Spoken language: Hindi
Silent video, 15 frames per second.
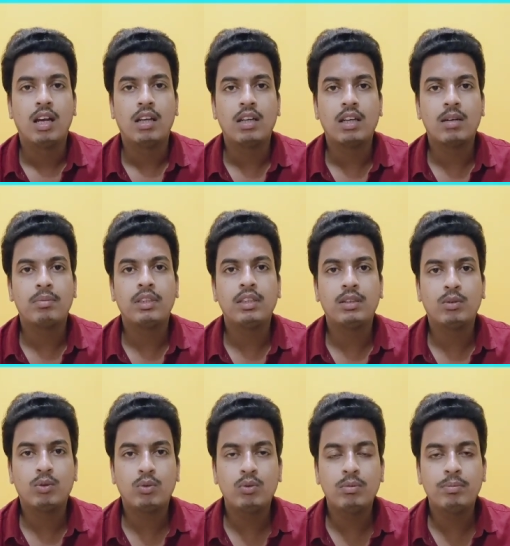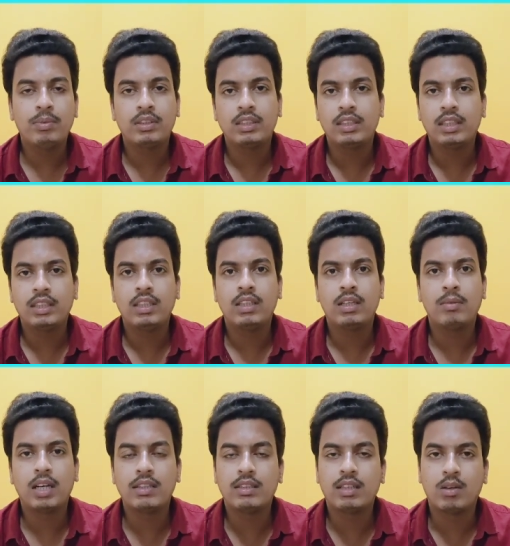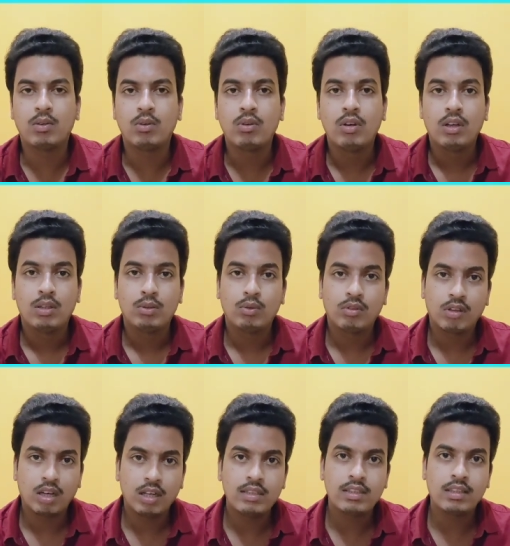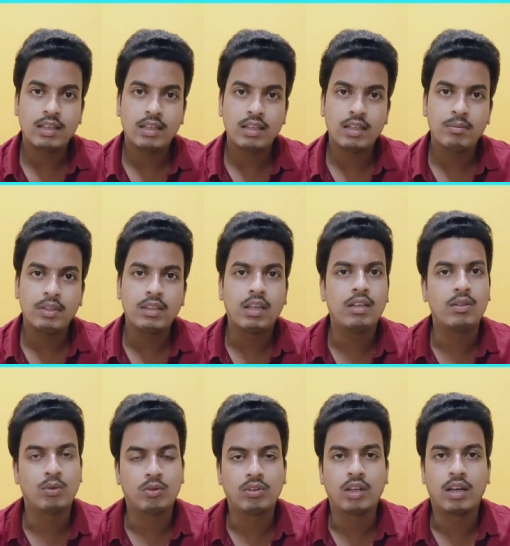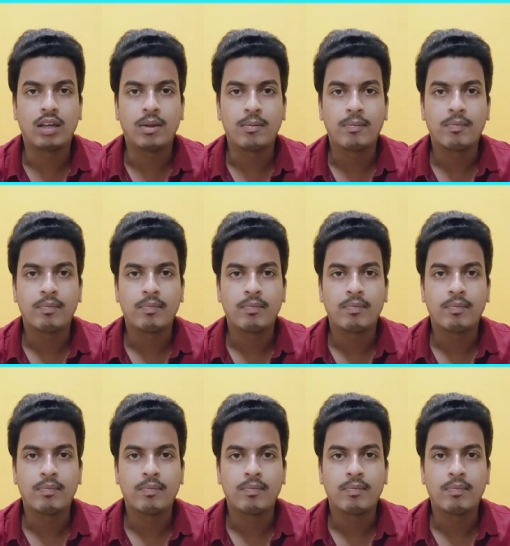अगर अपनी खून पसीने की कमाई का हो तो खर्च करने में दर्द होता है